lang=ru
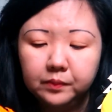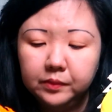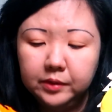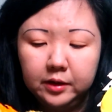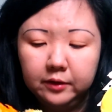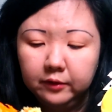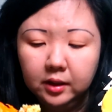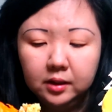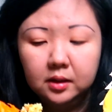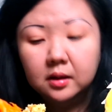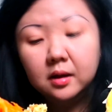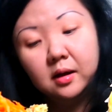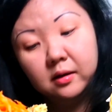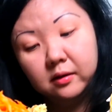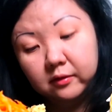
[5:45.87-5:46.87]
Не в этой,
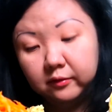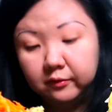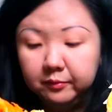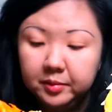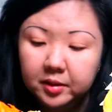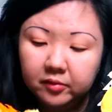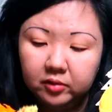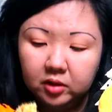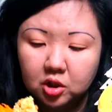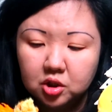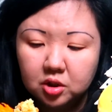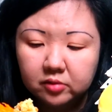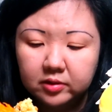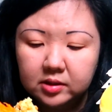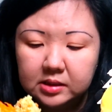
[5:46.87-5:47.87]
а в первой
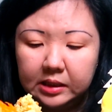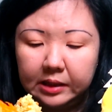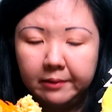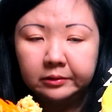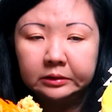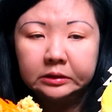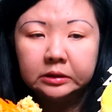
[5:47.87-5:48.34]
нашей квартире.